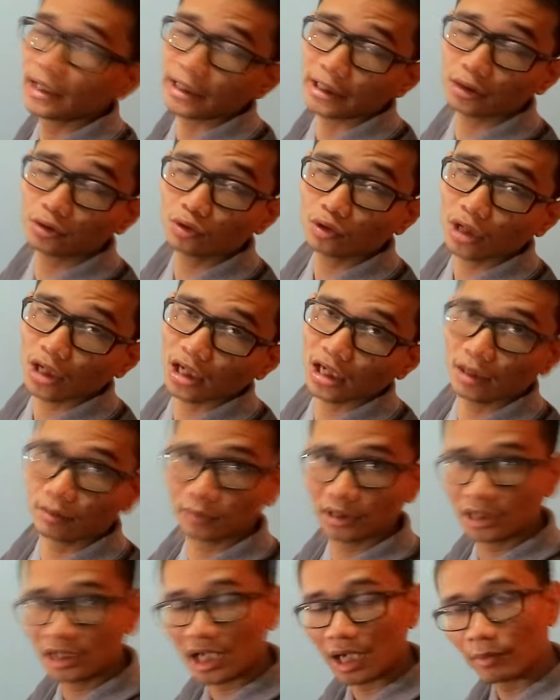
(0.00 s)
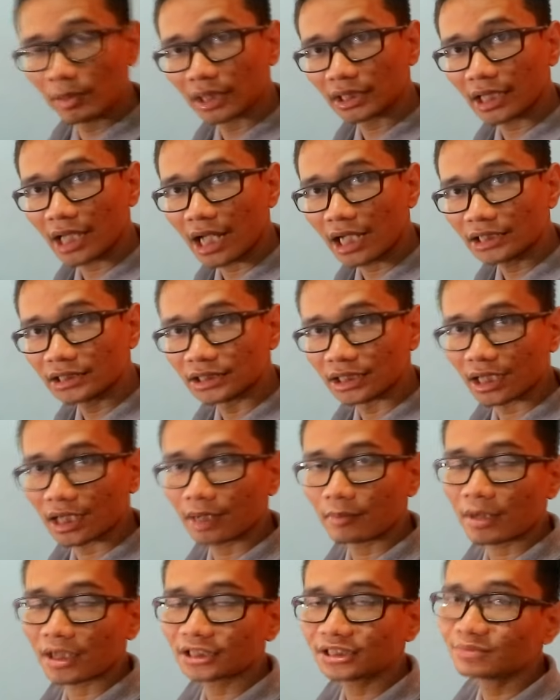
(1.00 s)
itu yang 6 GB nya aja
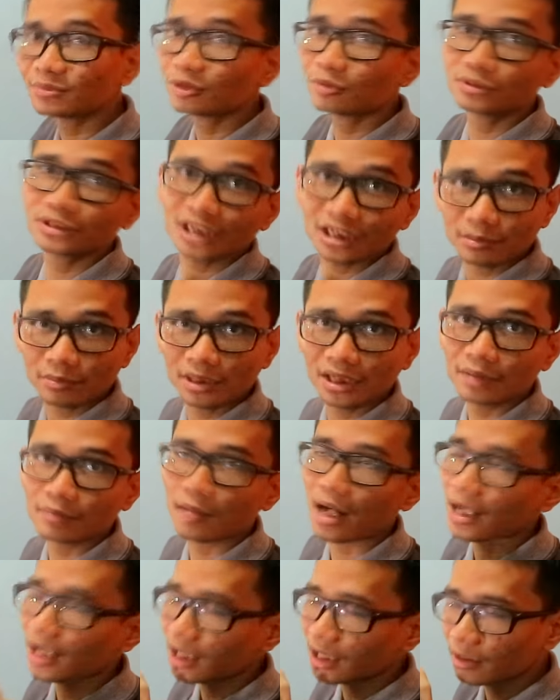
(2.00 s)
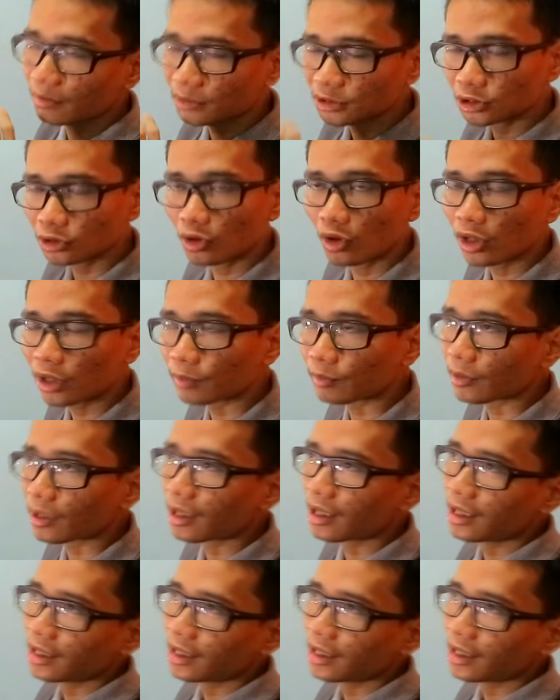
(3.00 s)
masih belum bisa dibeli barangnya masih goib